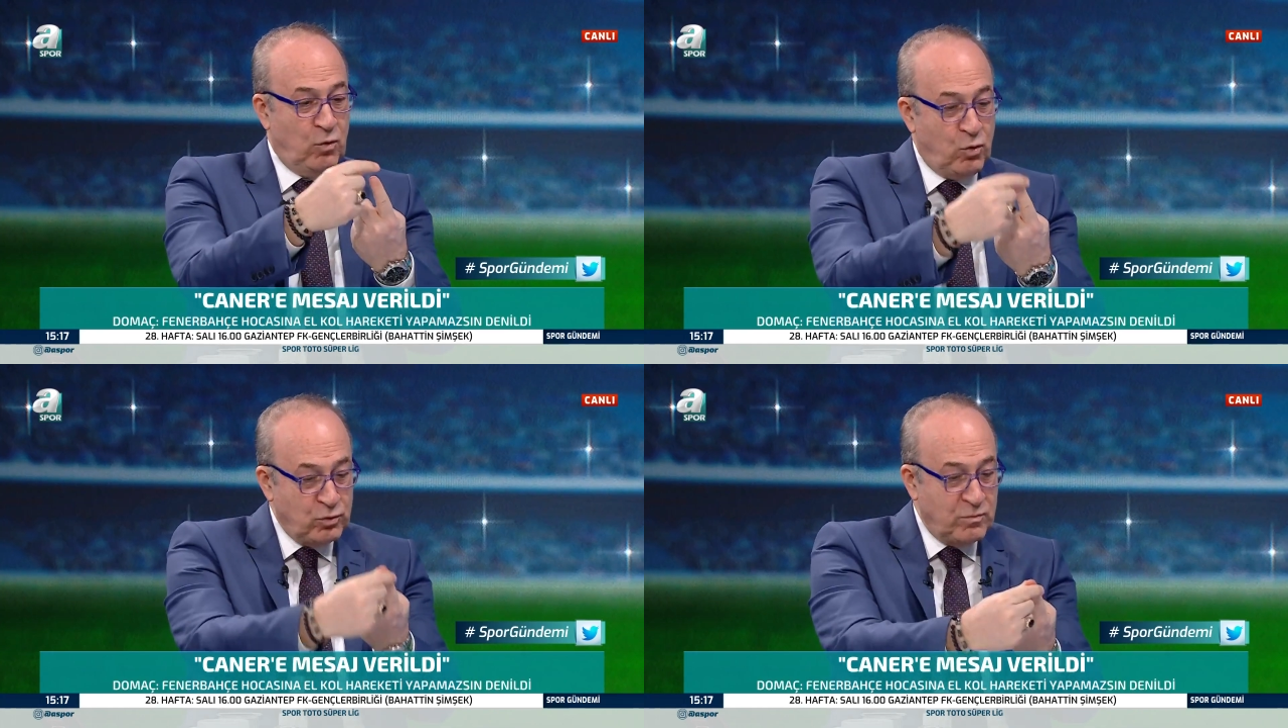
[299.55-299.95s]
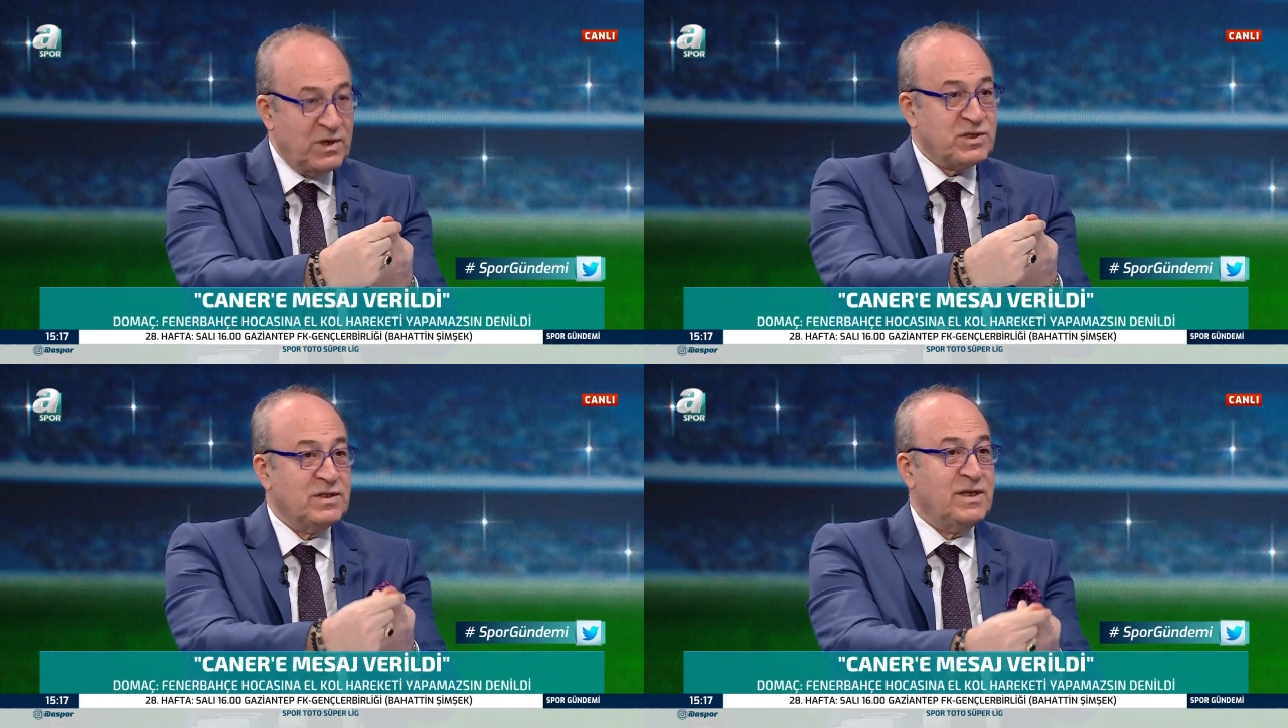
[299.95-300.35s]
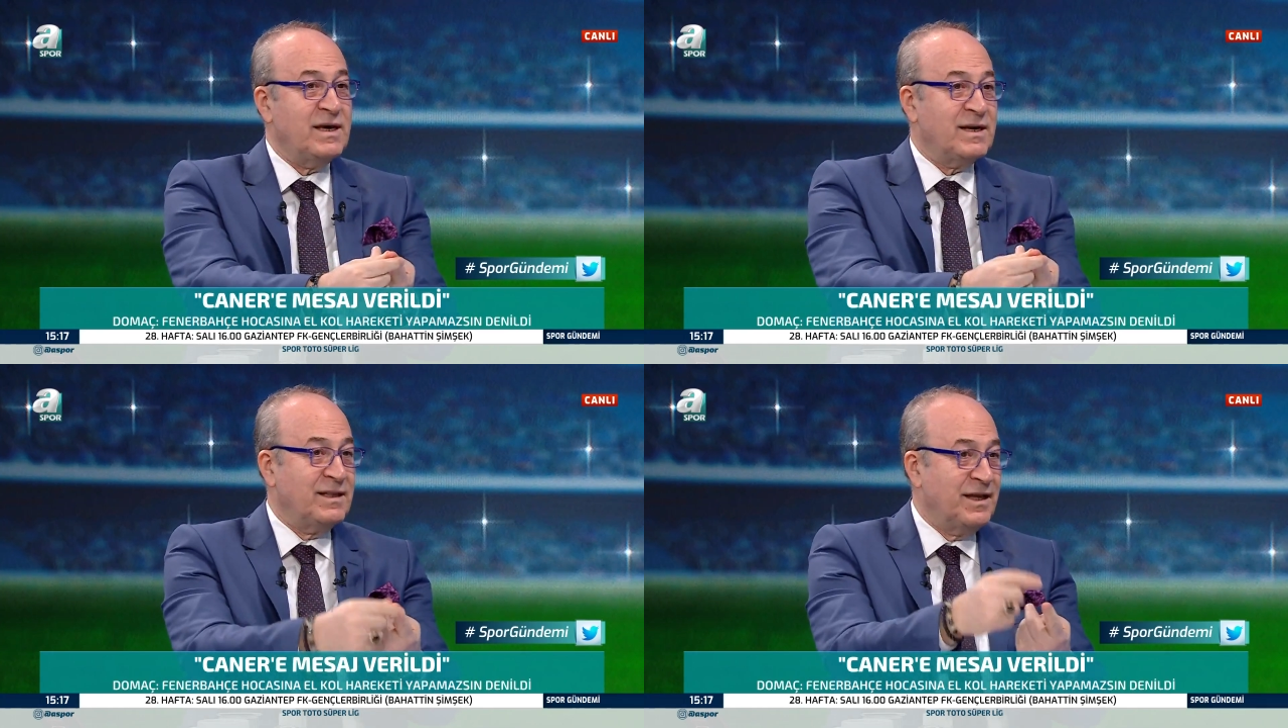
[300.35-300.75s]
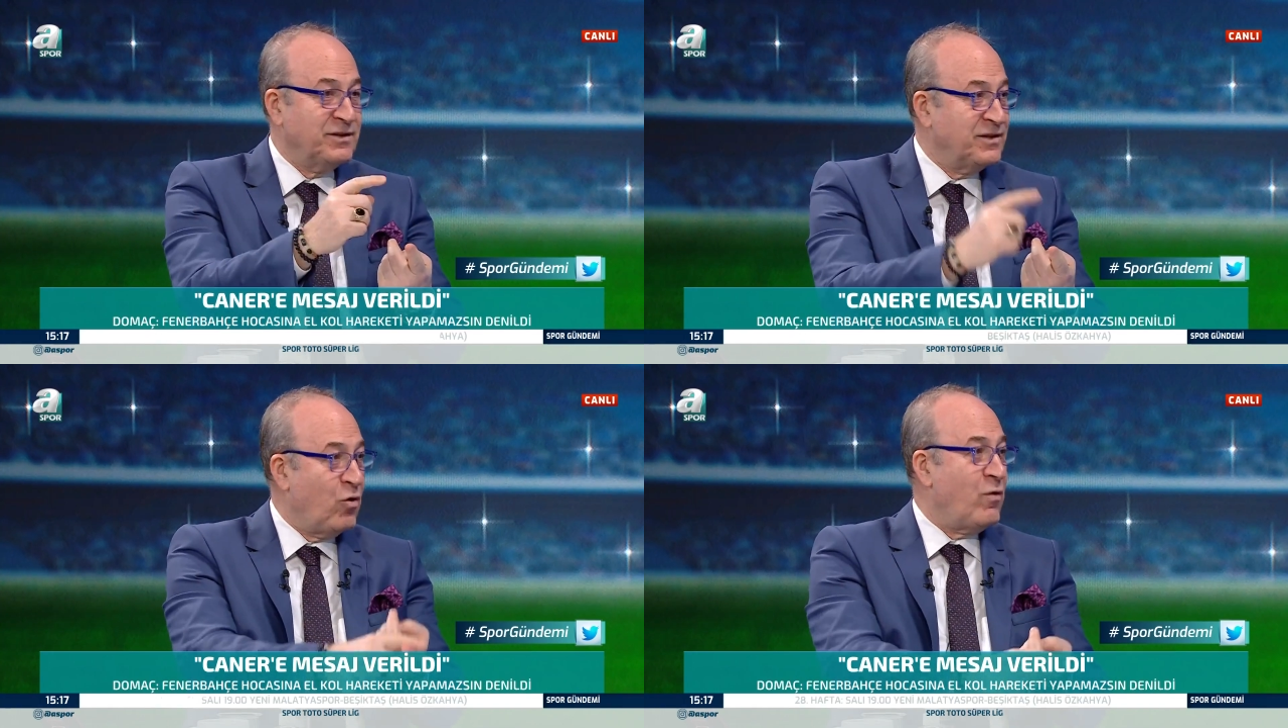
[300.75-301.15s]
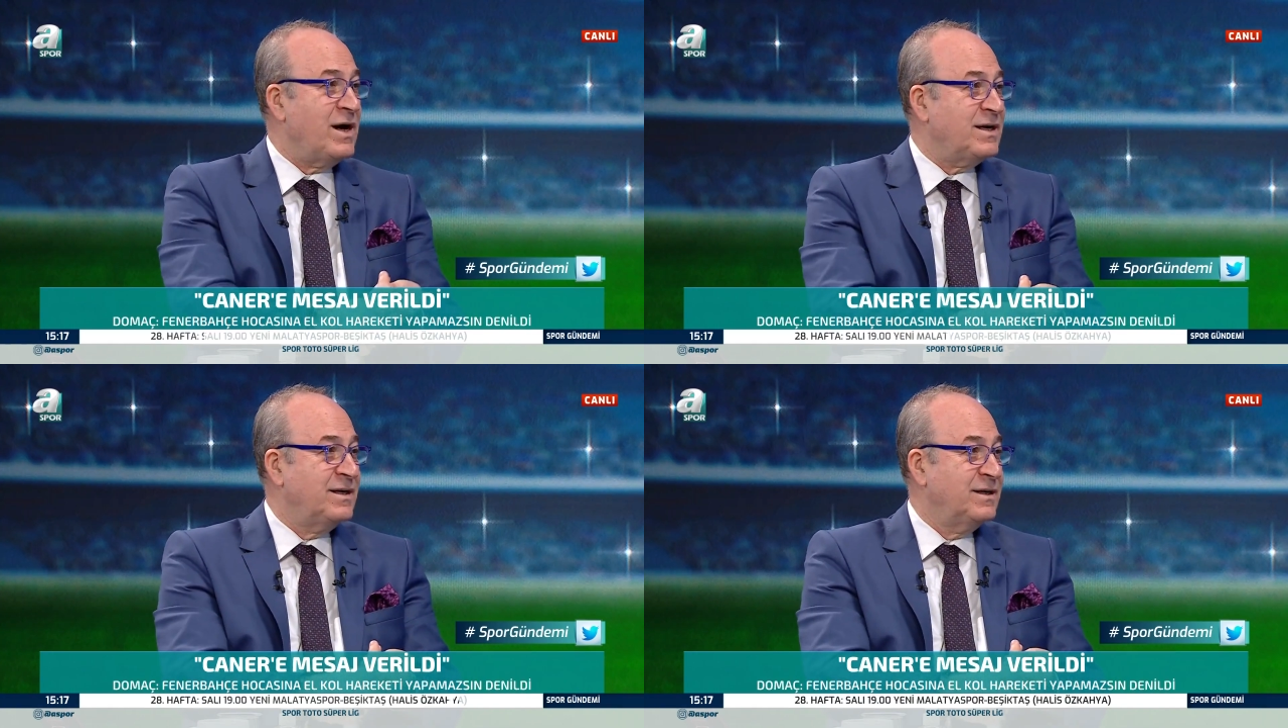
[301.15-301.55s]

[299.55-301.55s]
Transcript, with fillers: onun başında yer alan Novak